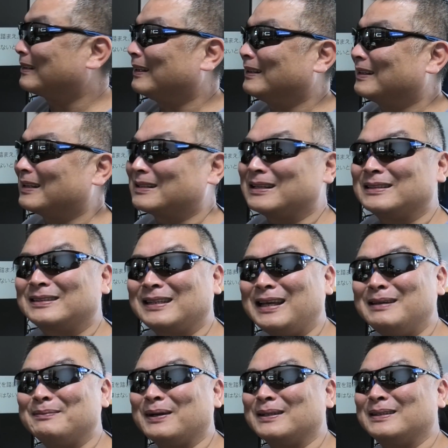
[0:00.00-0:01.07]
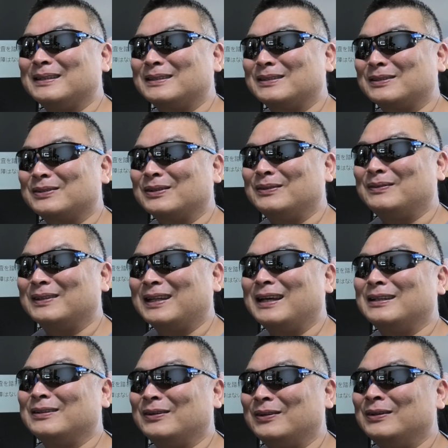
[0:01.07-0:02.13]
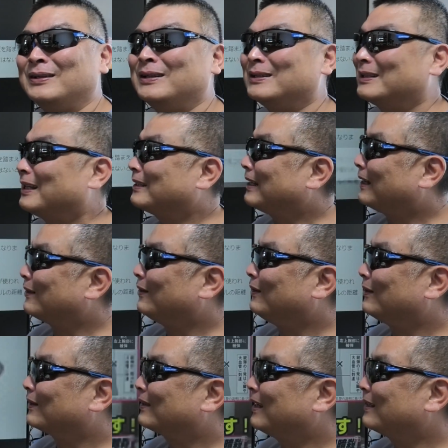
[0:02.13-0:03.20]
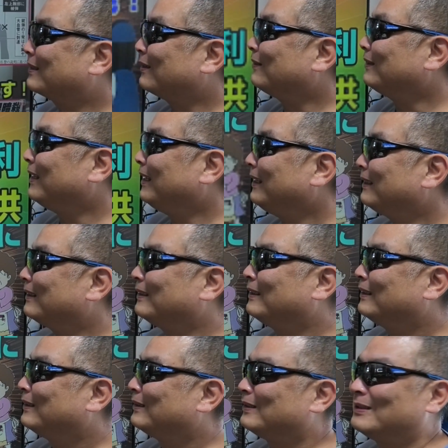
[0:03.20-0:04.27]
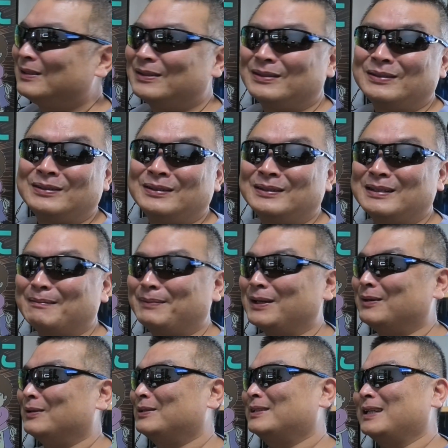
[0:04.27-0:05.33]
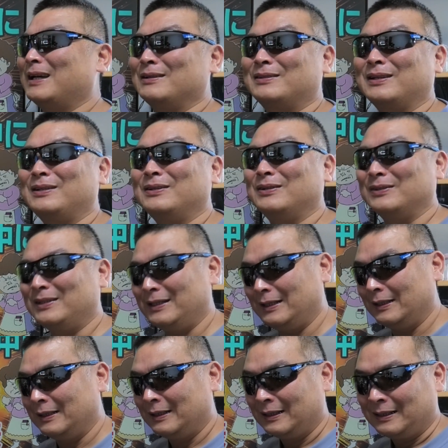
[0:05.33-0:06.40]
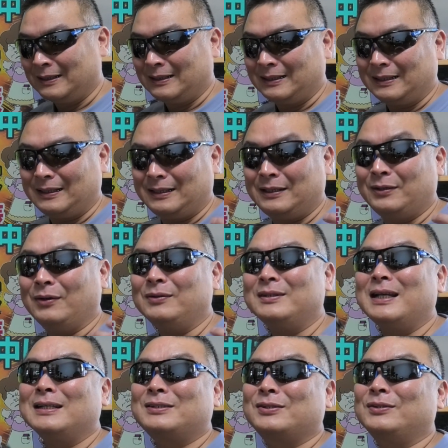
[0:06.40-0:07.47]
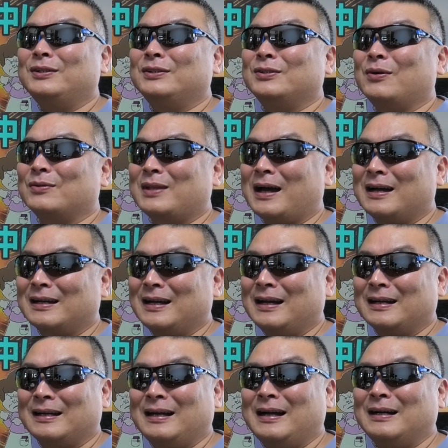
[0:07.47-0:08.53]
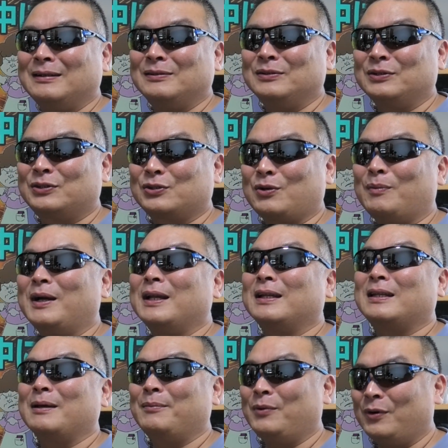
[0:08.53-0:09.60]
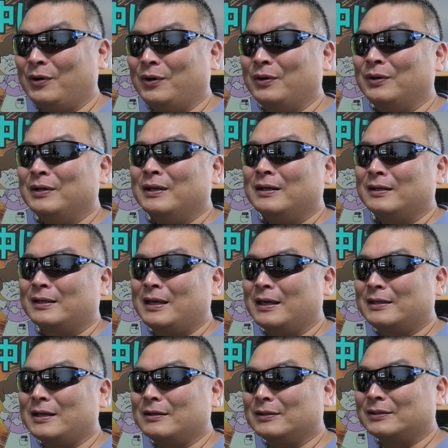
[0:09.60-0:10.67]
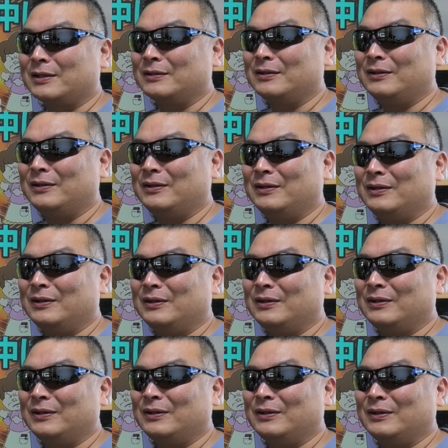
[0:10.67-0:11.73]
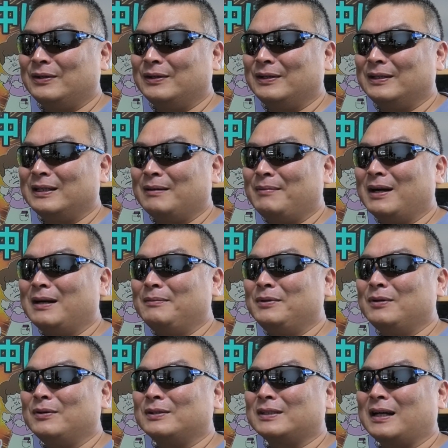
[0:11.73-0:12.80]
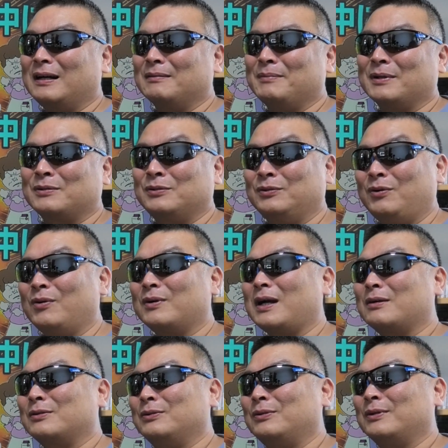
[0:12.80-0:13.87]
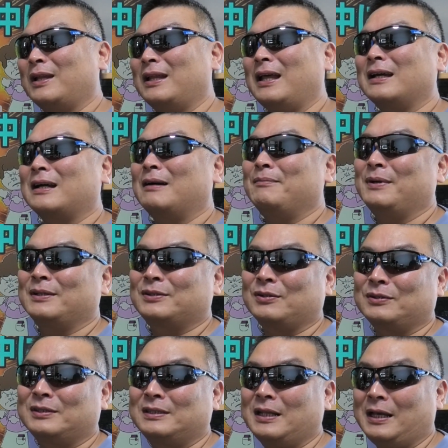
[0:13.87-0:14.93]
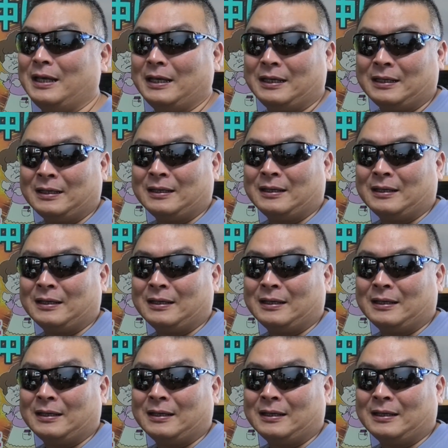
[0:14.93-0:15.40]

てだって裁判で支障もないのだってあの結局ねやっぱりおじが言ってるようにいろんな種類の弾丸が打ち込まれても結局その山上容疑者が空砲か空砲でないか別として